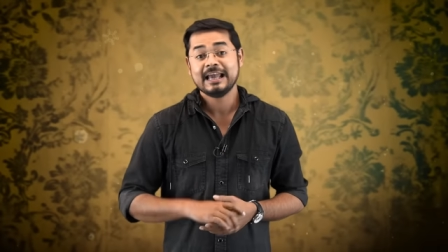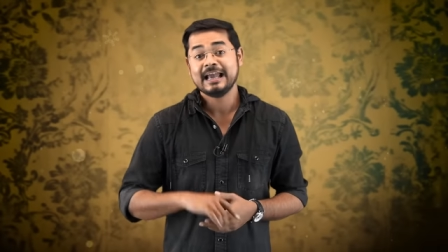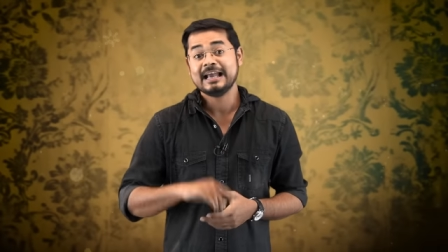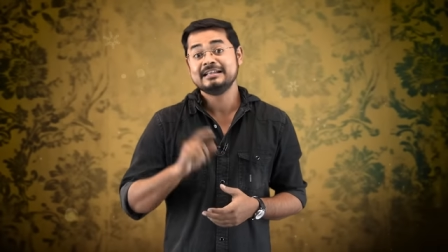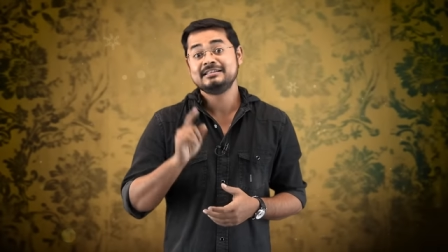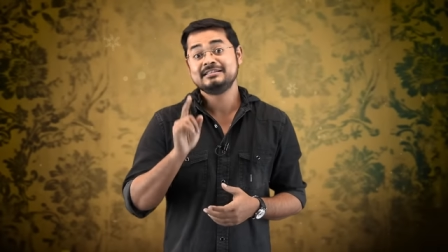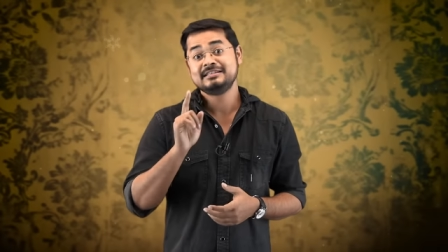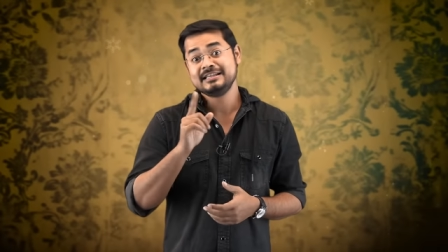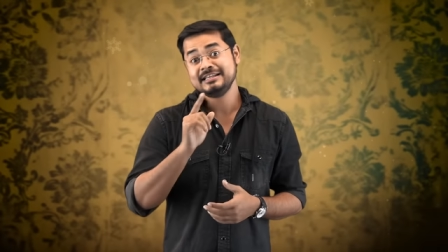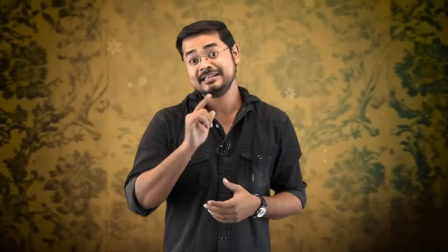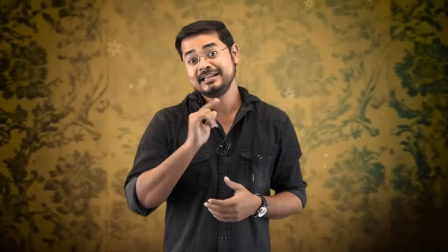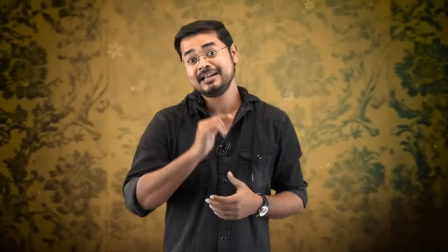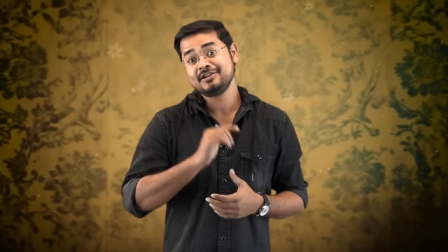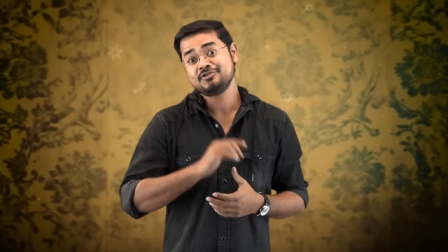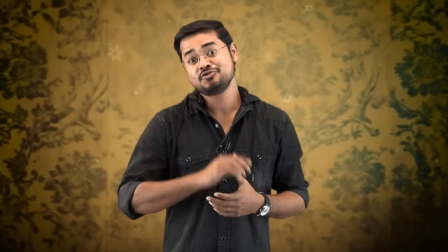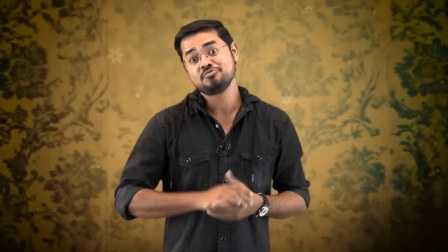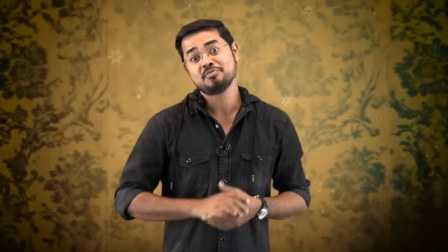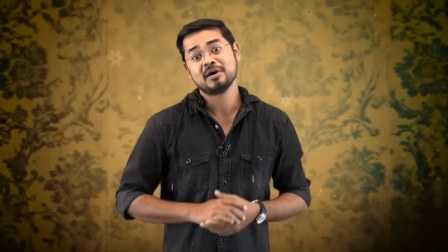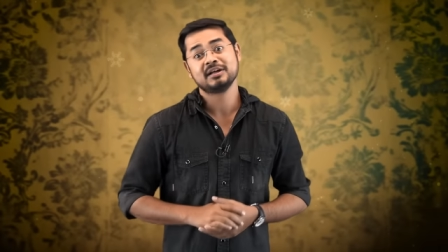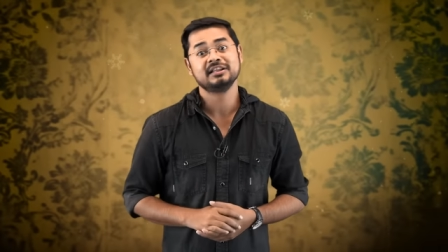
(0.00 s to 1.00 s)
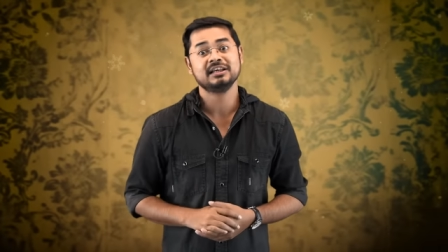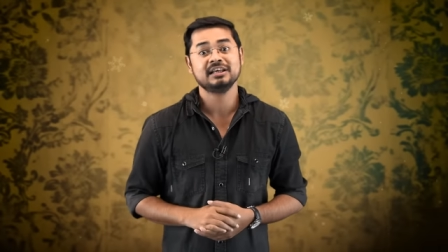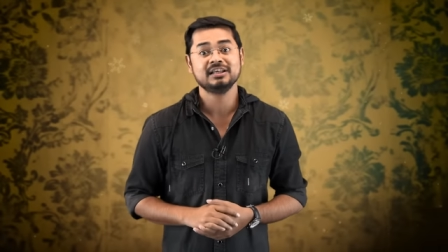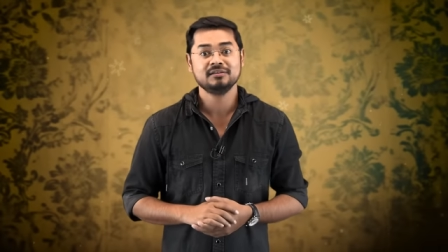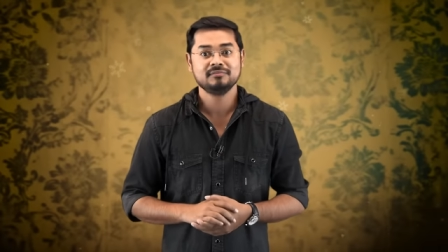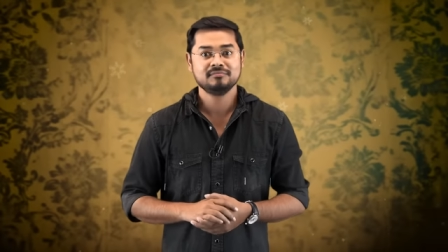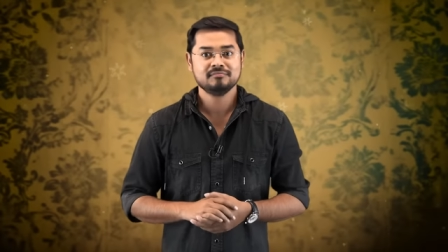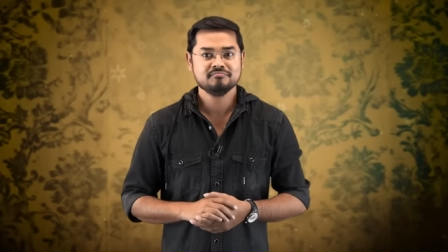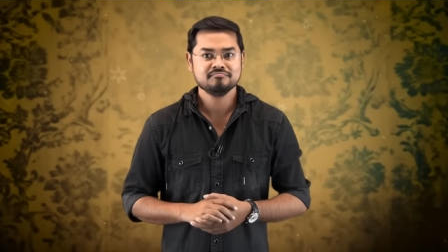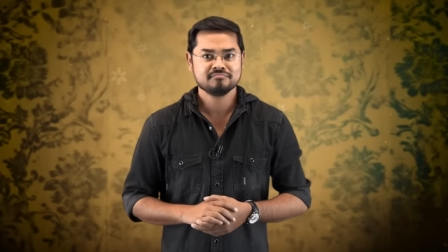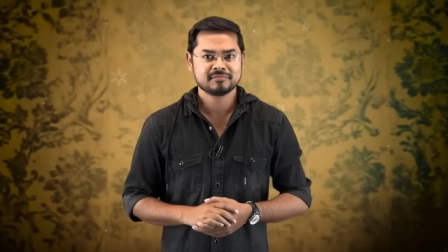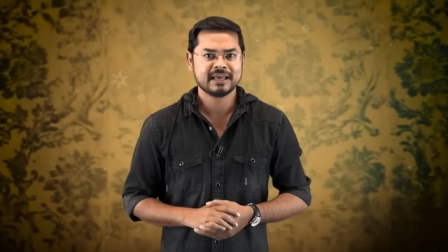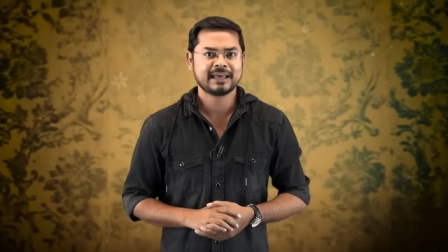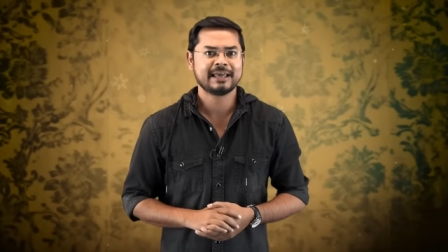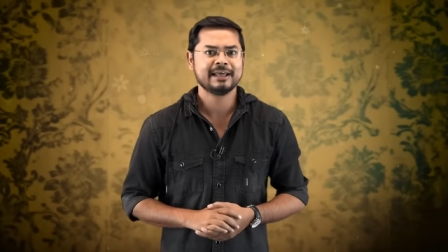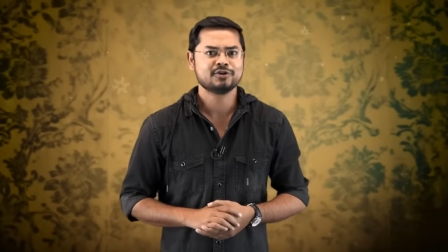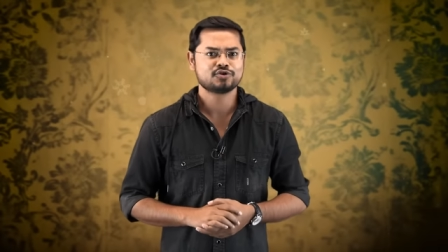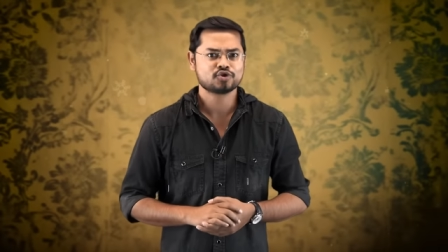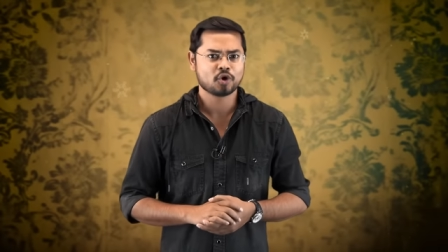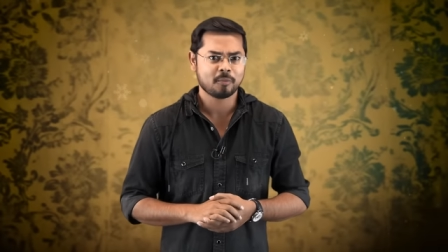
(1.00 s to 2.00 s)
এই চিনির সুবাদেই
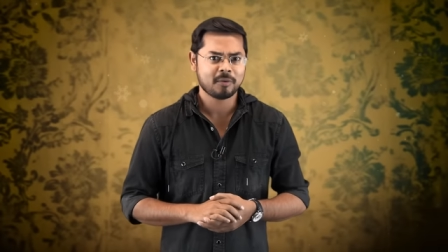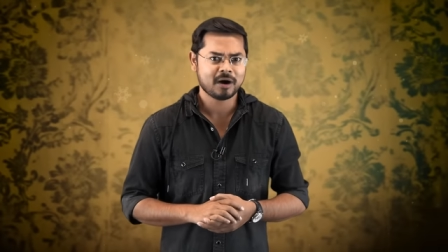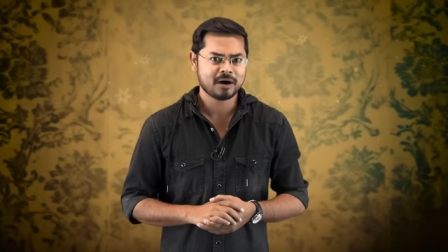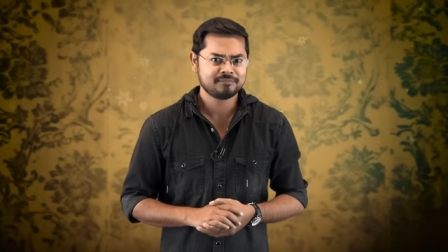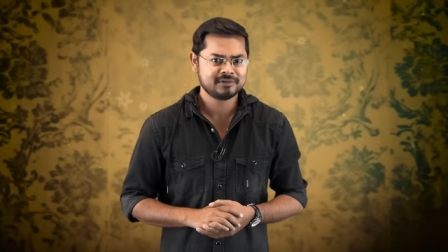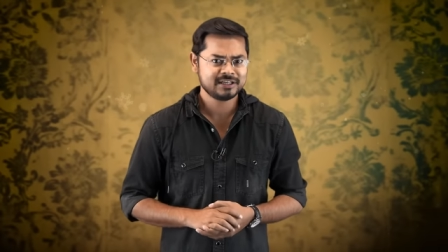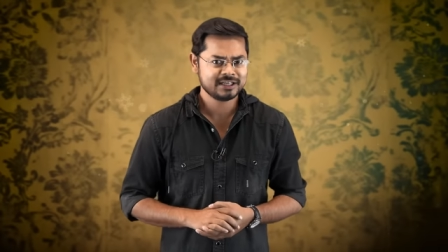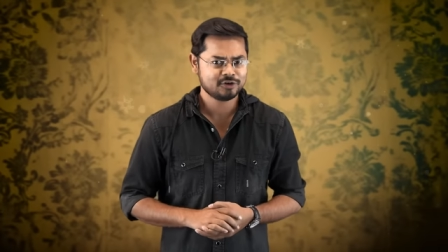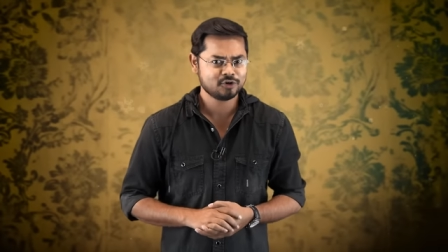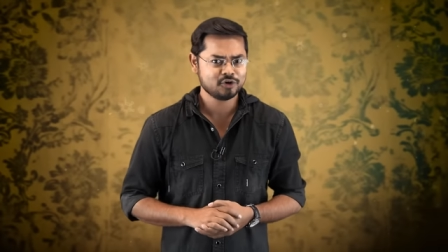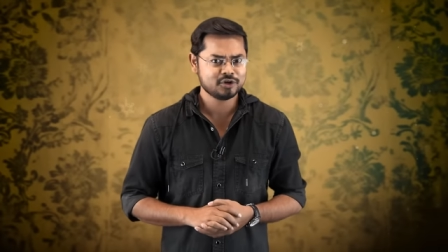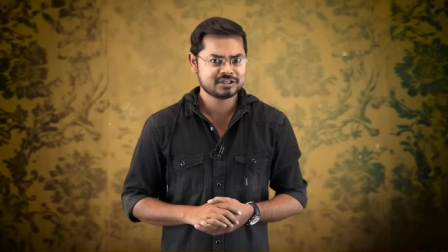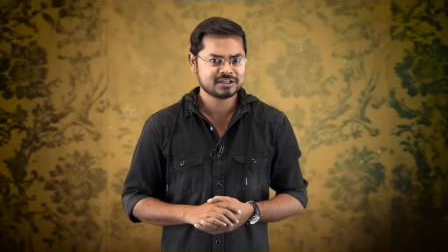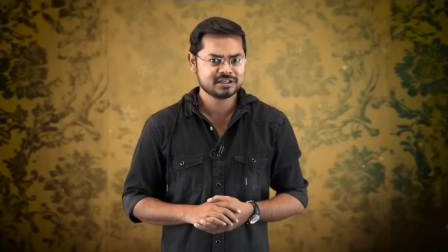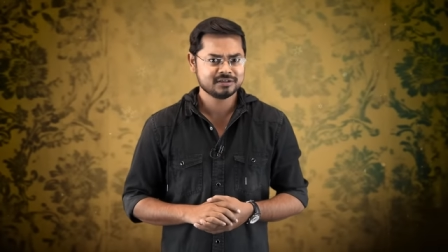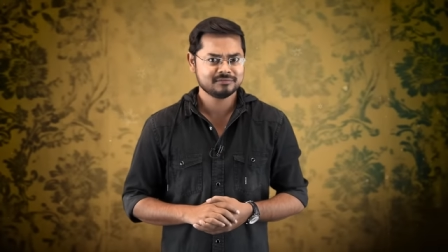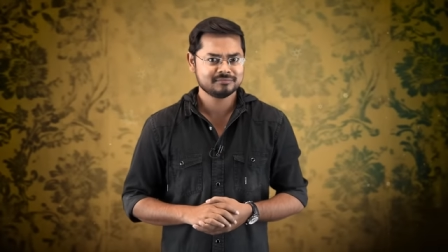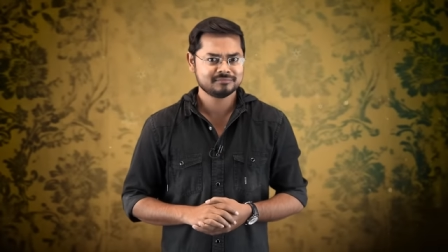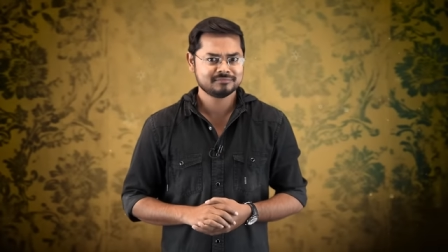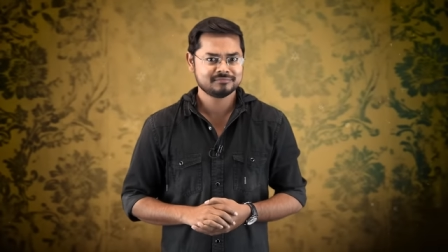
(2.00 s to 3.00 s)
কেকের স্বভাব ঠিক হয়েছে